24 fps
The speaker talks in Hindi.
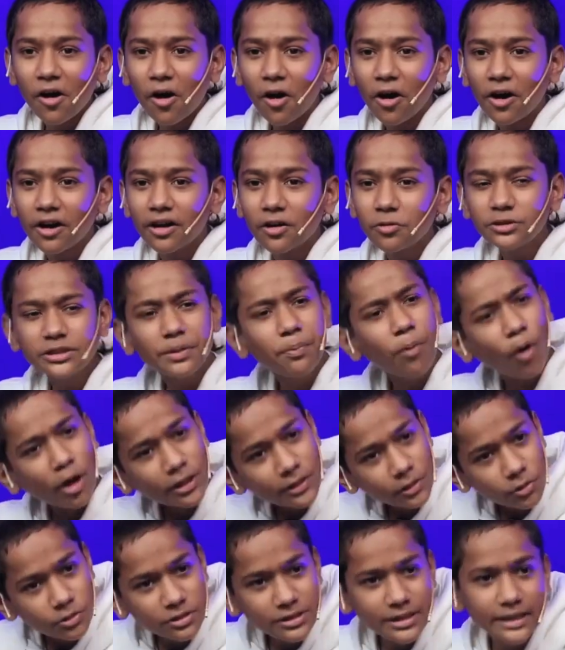और उनसे
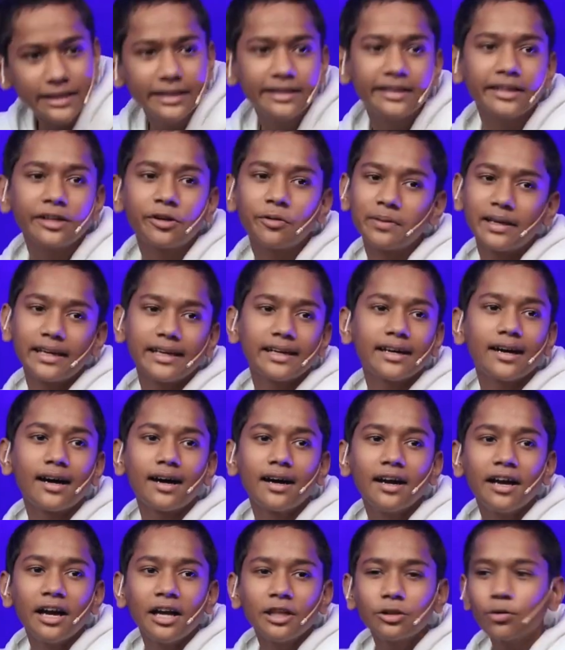बहुत कुछ सीखने को मिलेगा
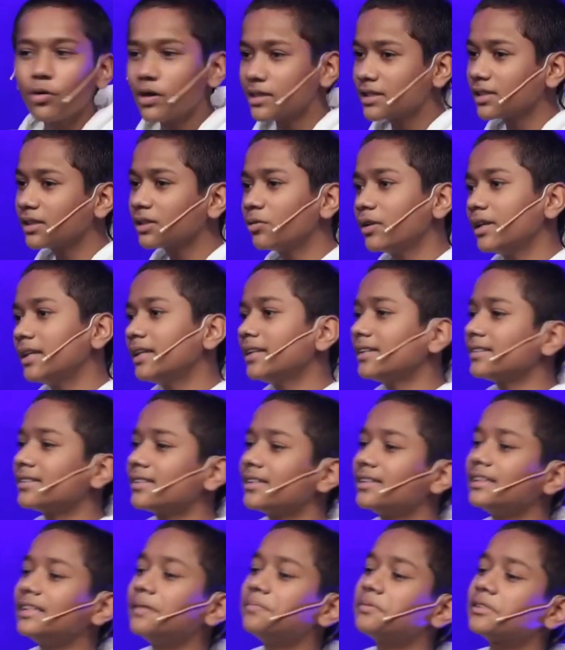तो ऐसा तो है नहीं कि
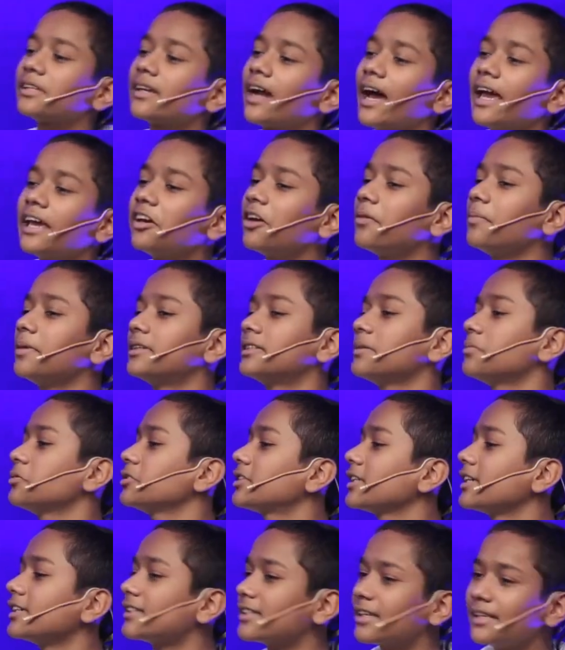संदीप सर आएंगे और मेरे से
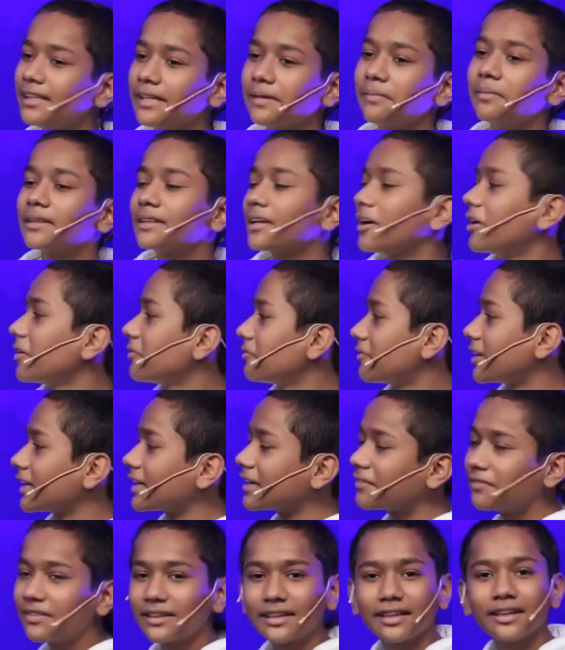पूछेंगे चल ये बताओ और
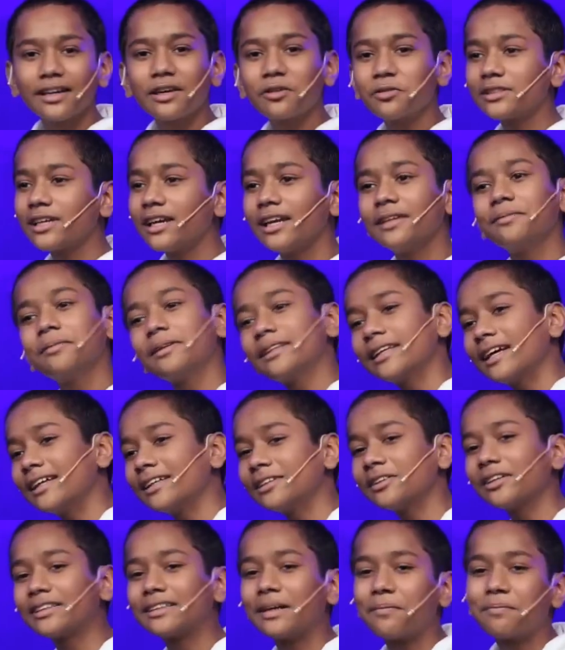फटाफट अगर कुछ गलत बताया जाए
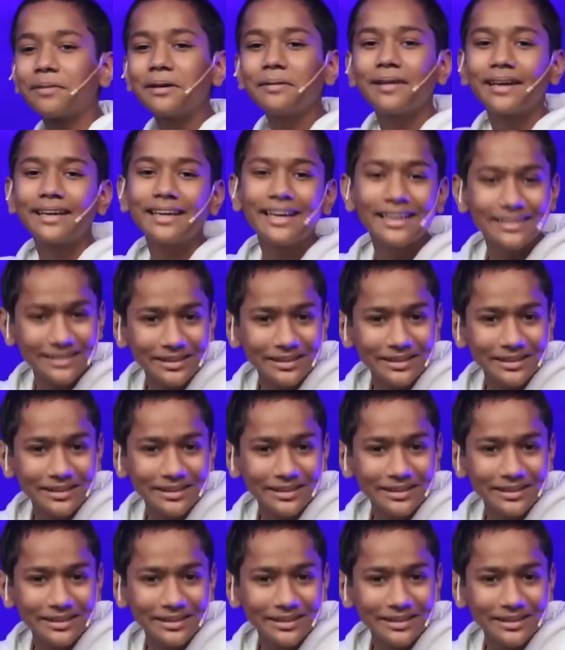तो एक थप्पड़ मारेंगे